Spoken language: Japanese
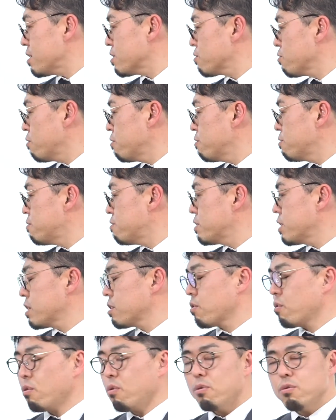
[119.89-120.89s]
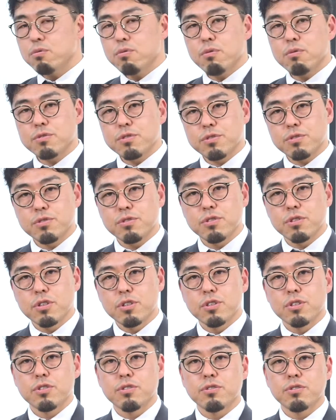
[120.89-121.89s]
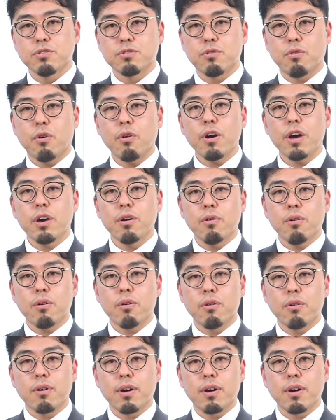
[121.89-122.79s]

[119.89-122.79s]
そういうふうに行動する声を